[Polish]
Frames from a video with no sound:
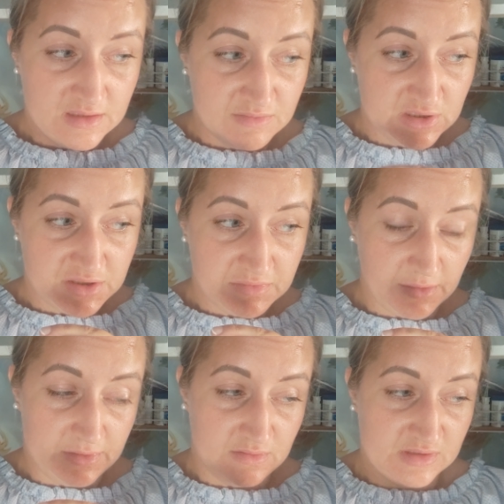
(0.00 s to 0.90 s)
Zmierzymy, jak
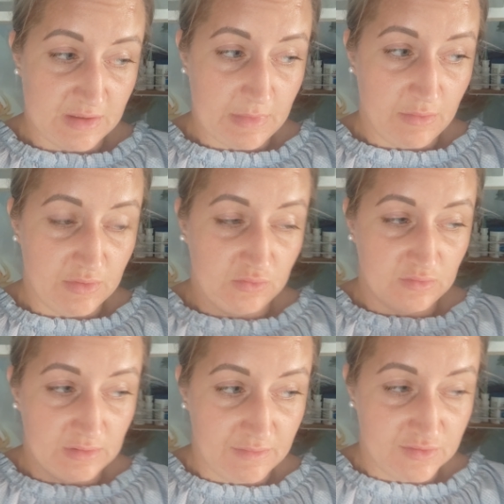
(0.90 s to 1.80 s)
będą za małe, no to
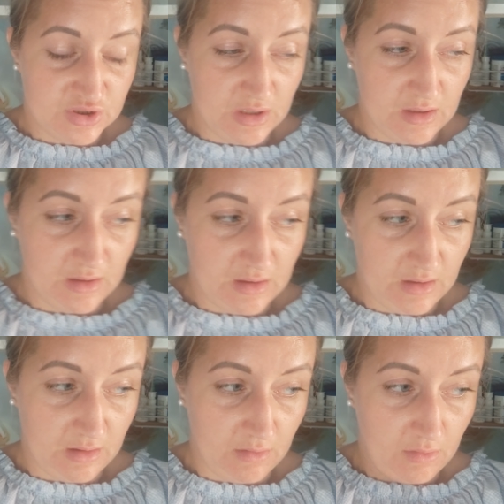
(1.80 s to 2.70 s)
najwyżej
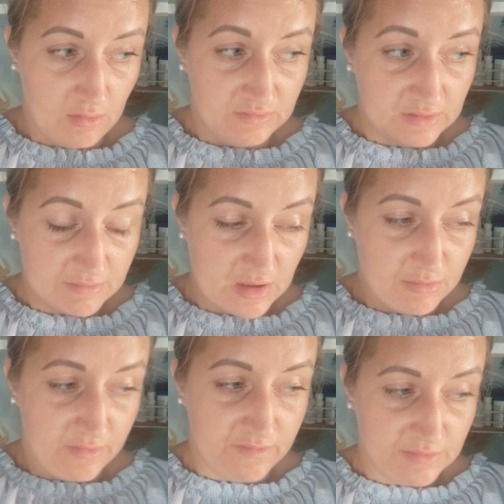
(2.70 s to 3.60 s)
oddam
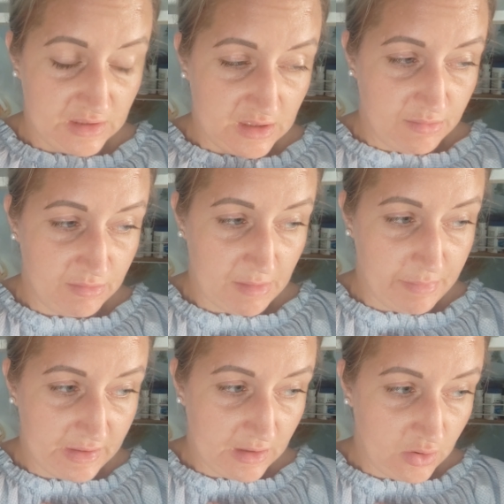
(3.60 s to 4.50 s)
albo wymienię, bo mam
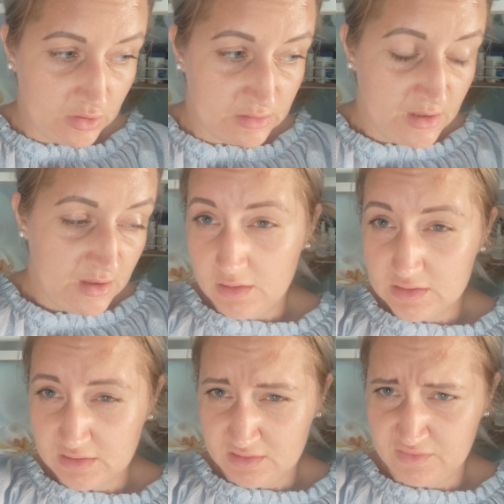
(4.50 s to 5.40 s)
paragon.
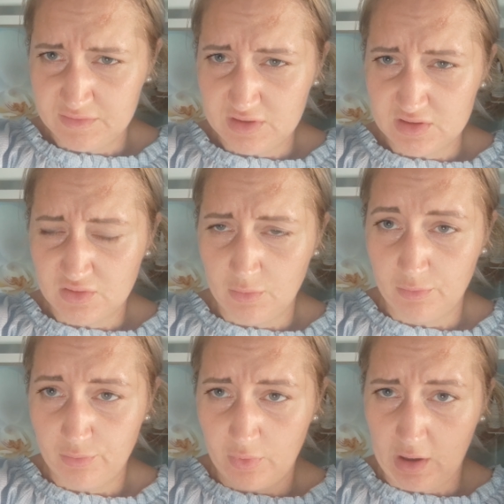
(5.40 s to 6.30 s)
Zaraz Wam zresztą
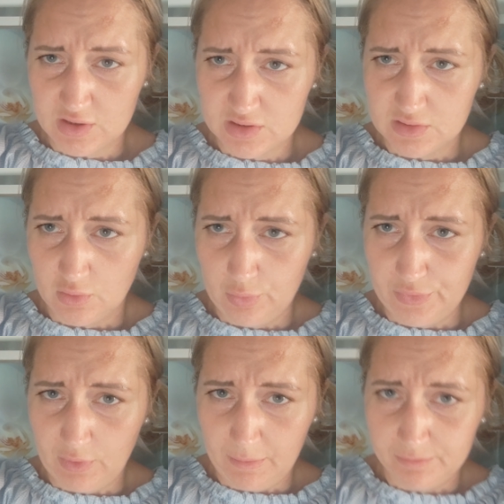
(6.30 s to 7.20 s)
pokażę, co
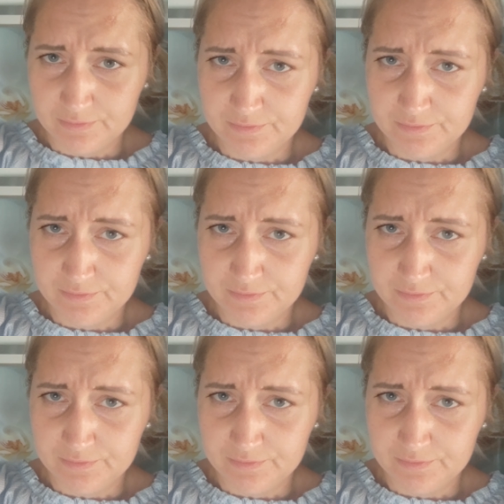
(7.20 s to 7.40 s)
kupiłam.